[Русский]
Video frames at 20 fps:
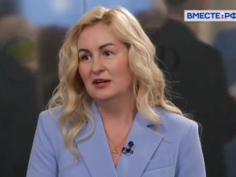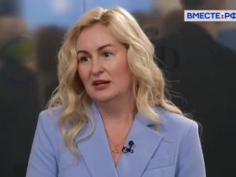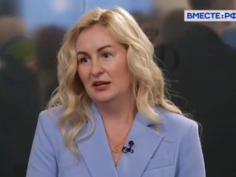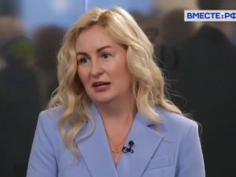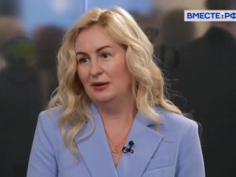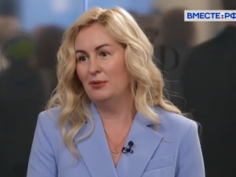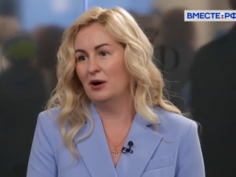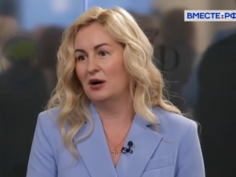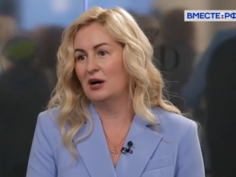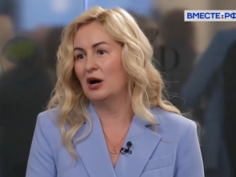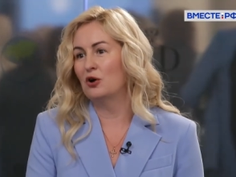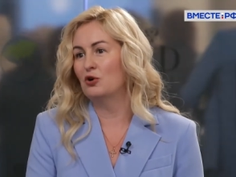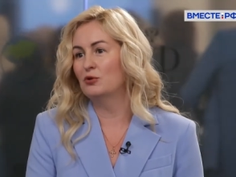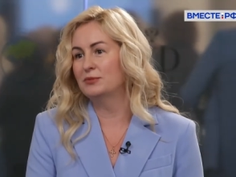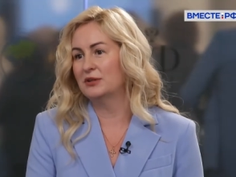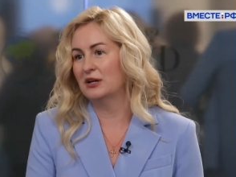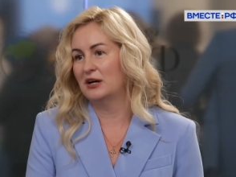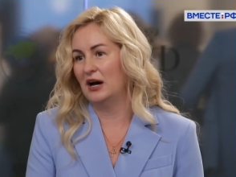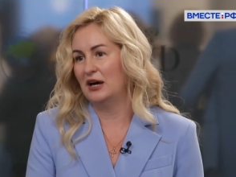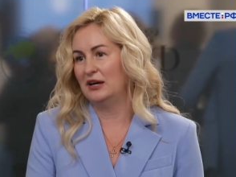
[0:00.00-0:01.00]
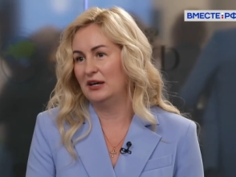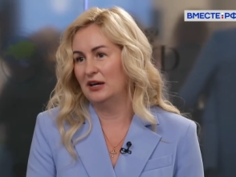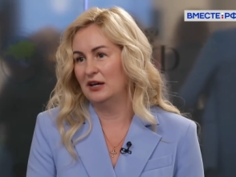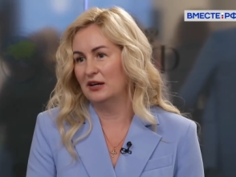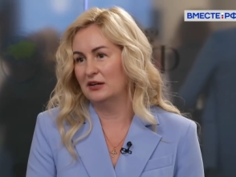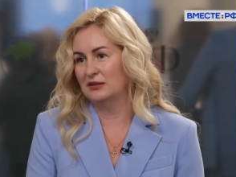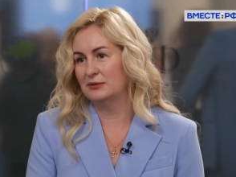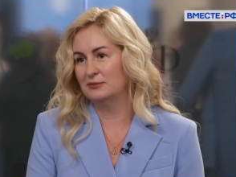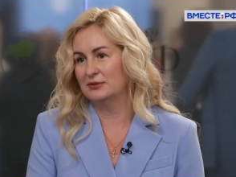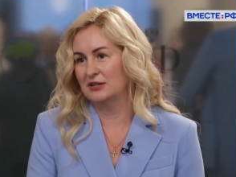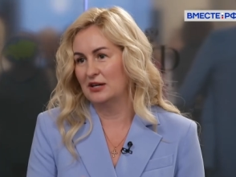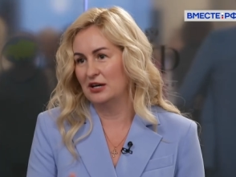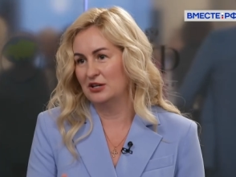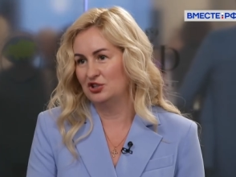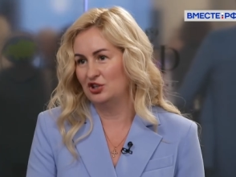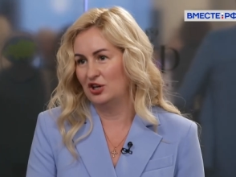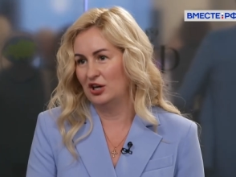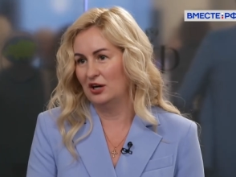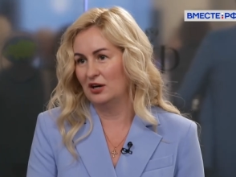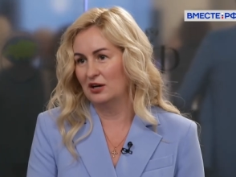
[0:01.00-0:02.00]
либо о каком-то карьерном
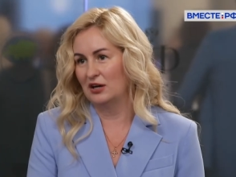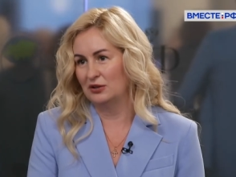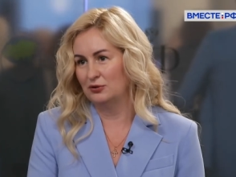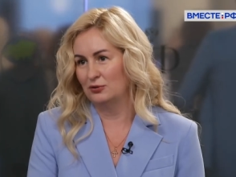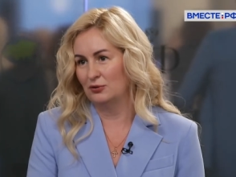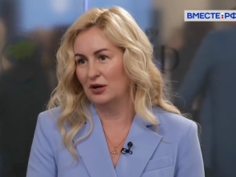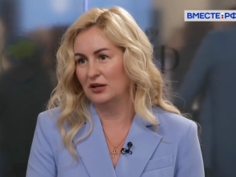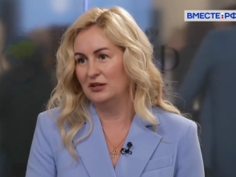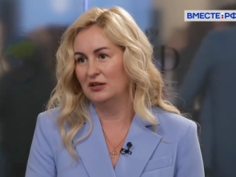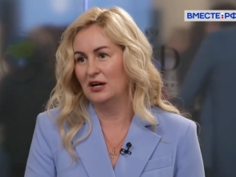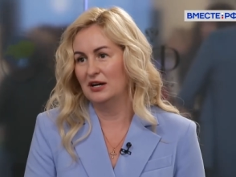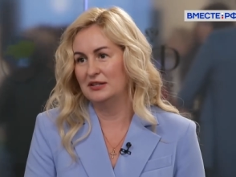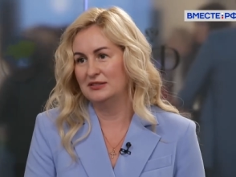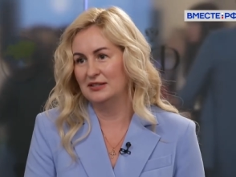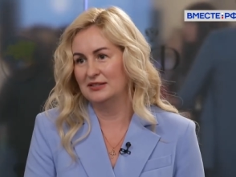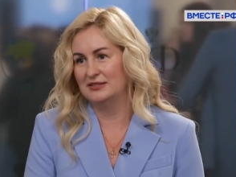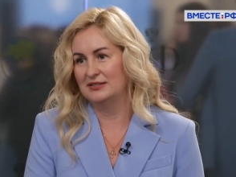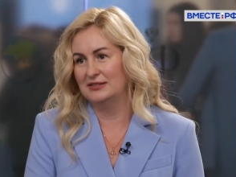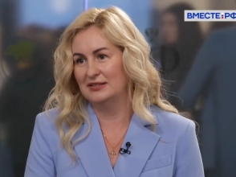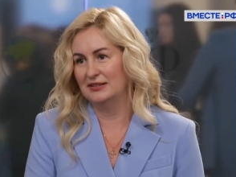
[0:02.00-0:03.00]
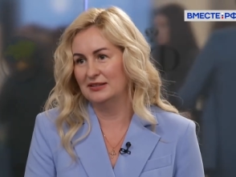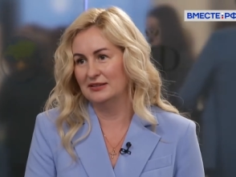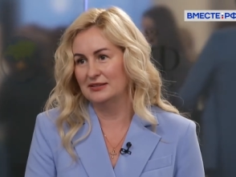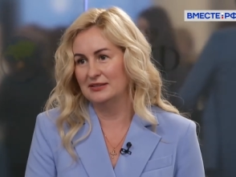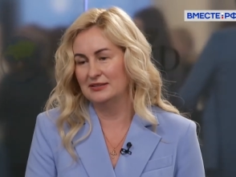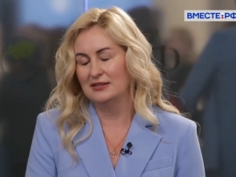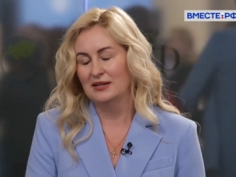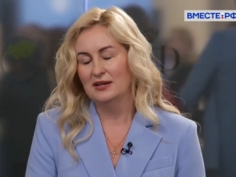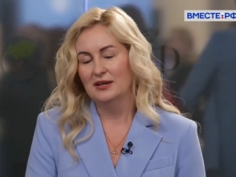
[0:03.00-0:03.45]
скачке, который они хотят сделать.